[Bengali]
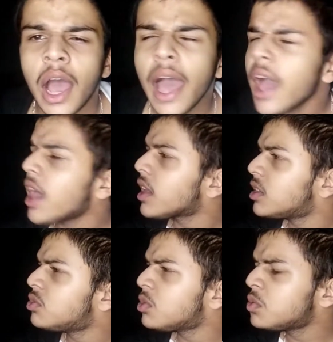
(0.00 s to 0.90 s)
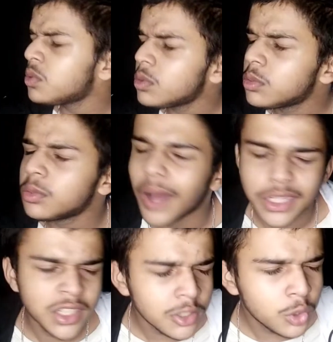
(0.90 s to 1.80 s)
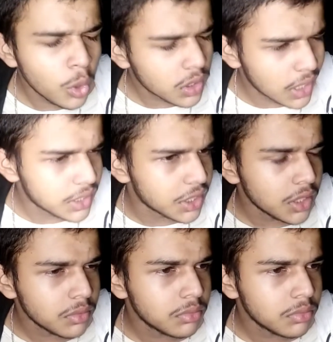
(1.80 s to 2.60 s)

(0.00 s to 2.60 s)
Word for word: হ্যাঁ কিছু কিছু বাসি জোক আছে